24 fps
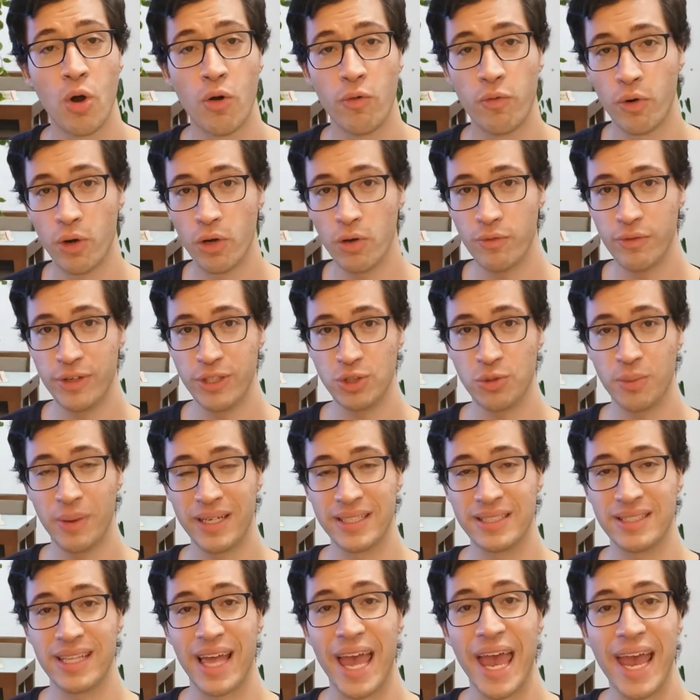Foi um vídeo
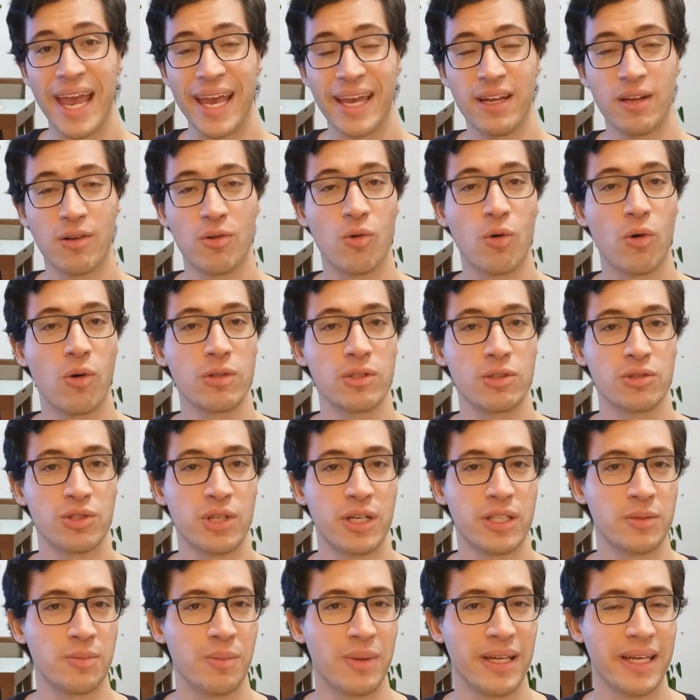mais técnico, onde eu já
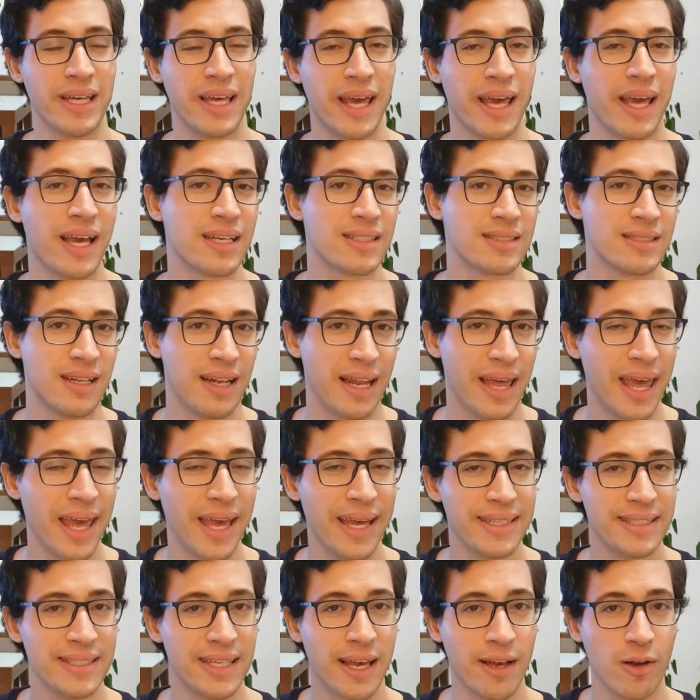expliquei as
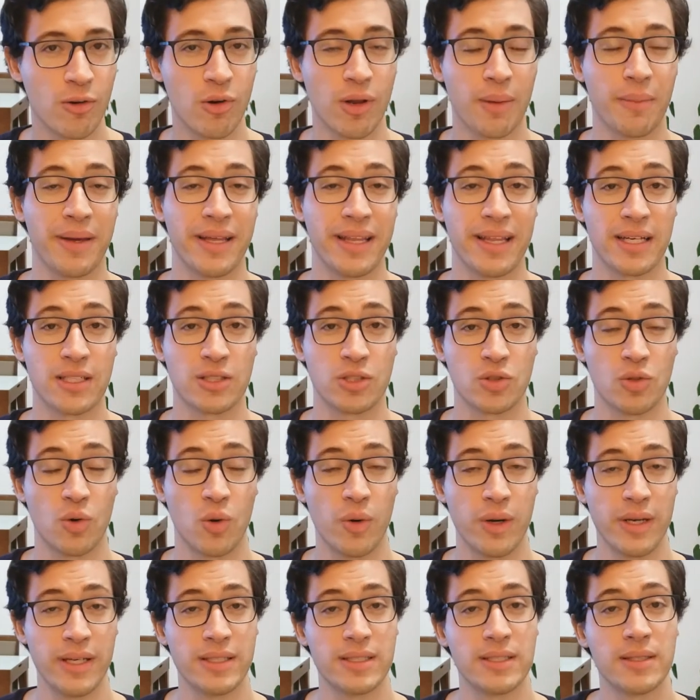leis,
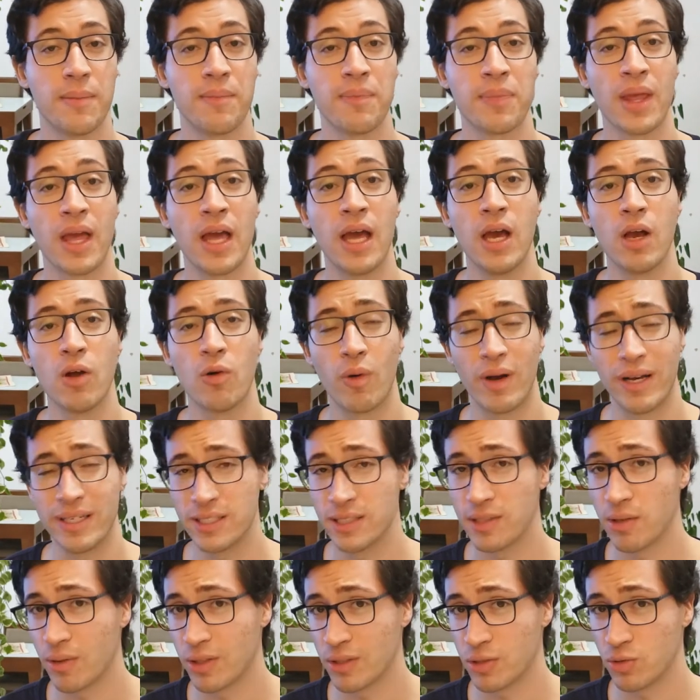regulamentações, quais
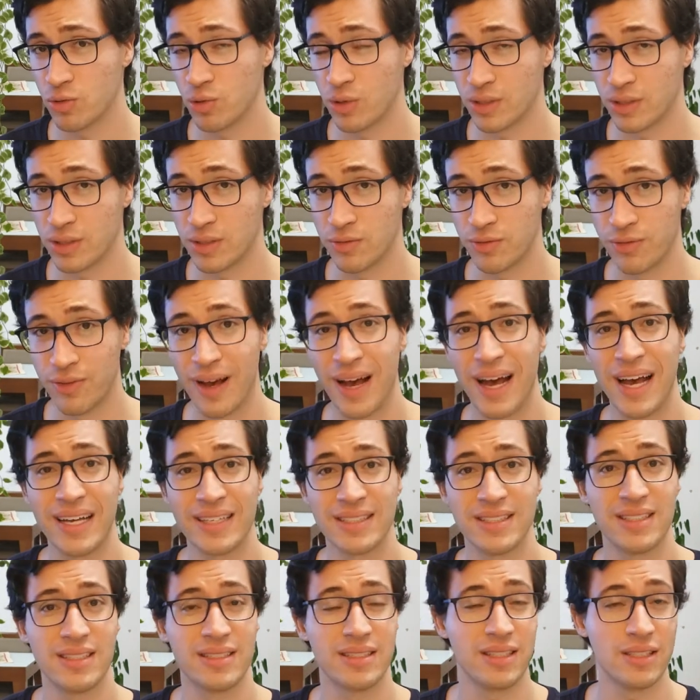são as suas
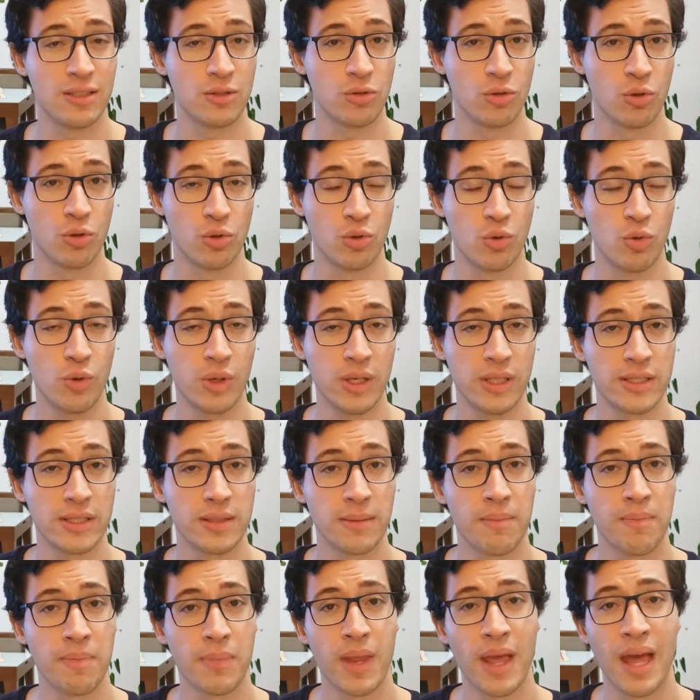fases, estruturas
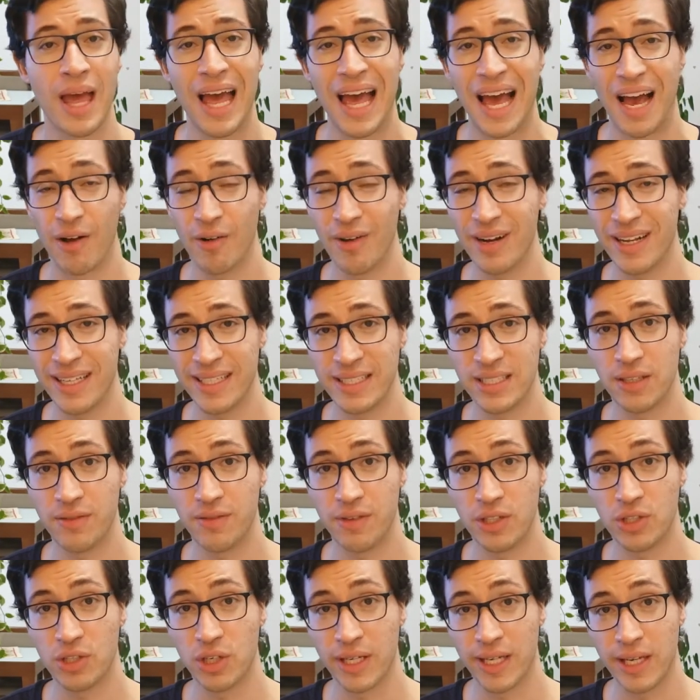Agora nesse
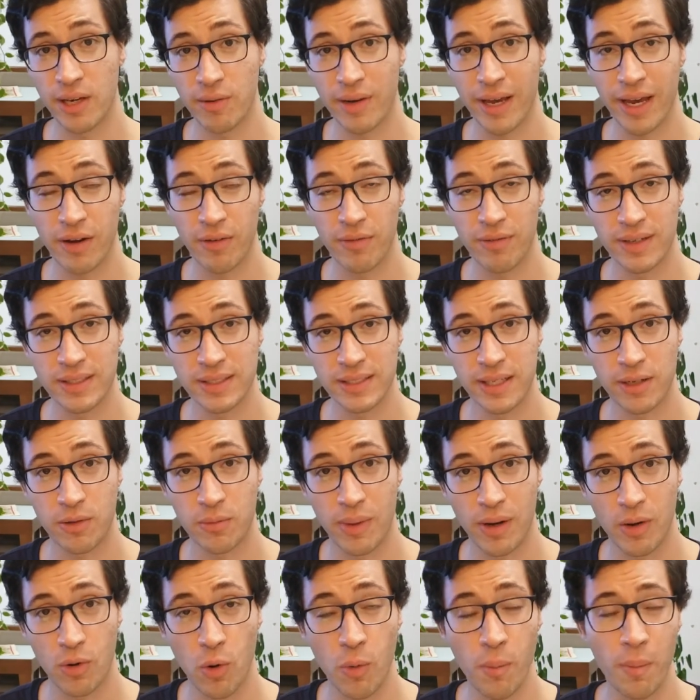vídeo aqui eu quero fazer
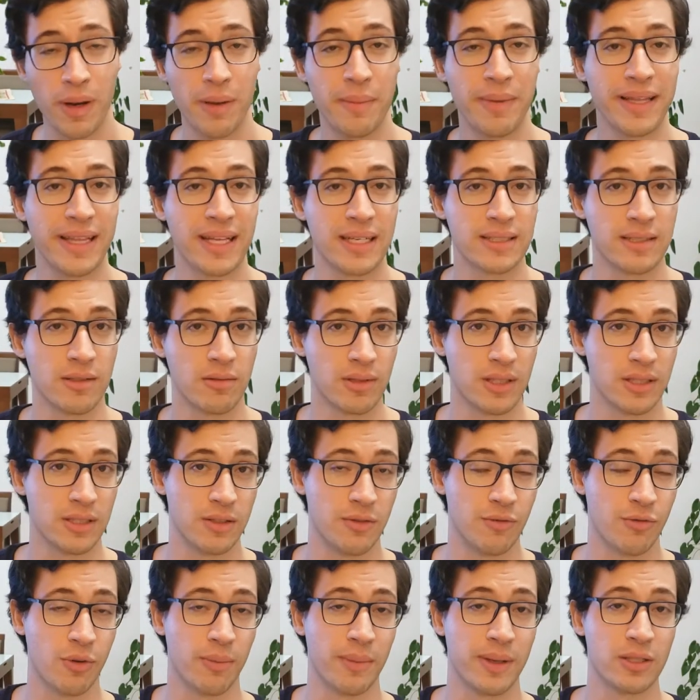uma complementação das
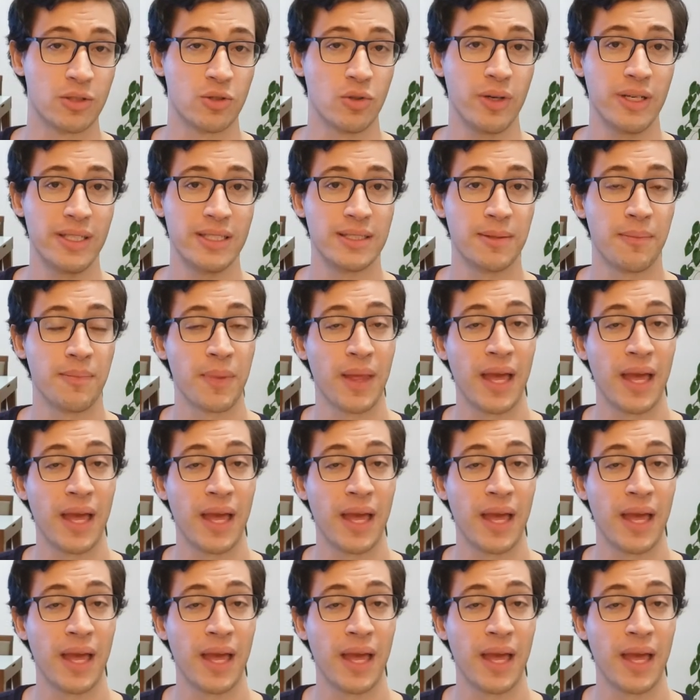informações